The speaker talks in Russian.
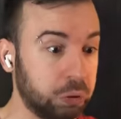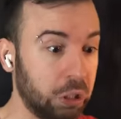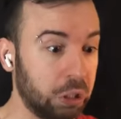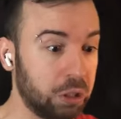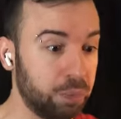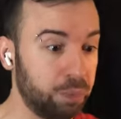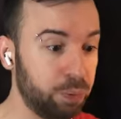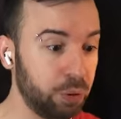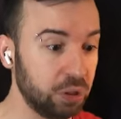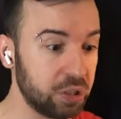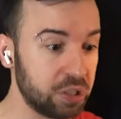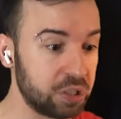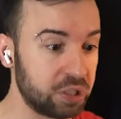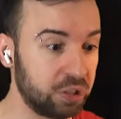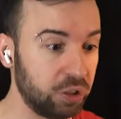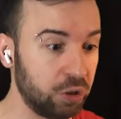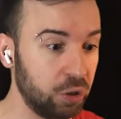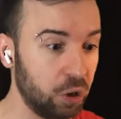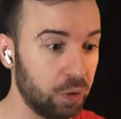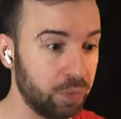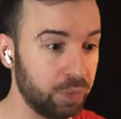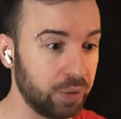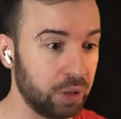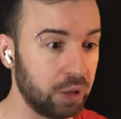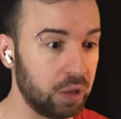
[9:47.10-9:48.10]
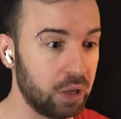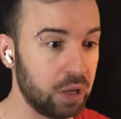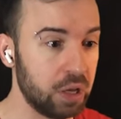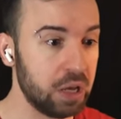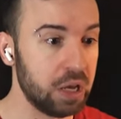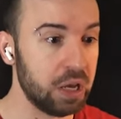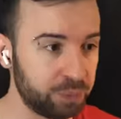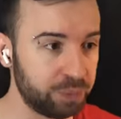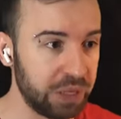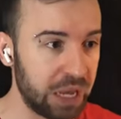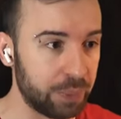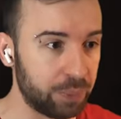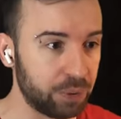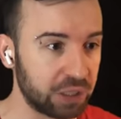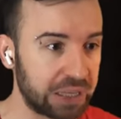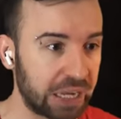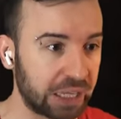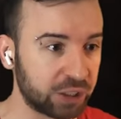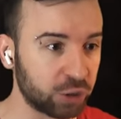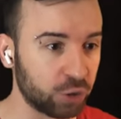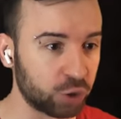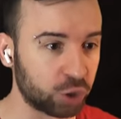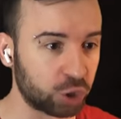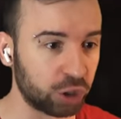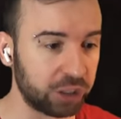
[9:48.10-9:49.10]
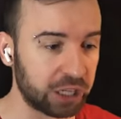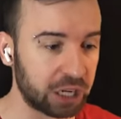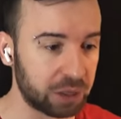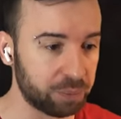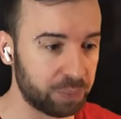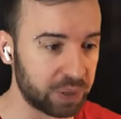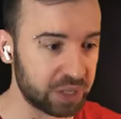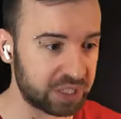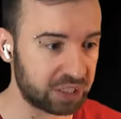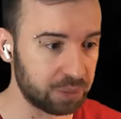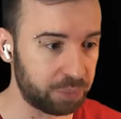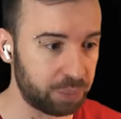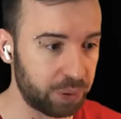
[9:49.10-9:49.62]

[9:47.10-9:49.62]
Как было стрёмно. Не был готов, что так быстро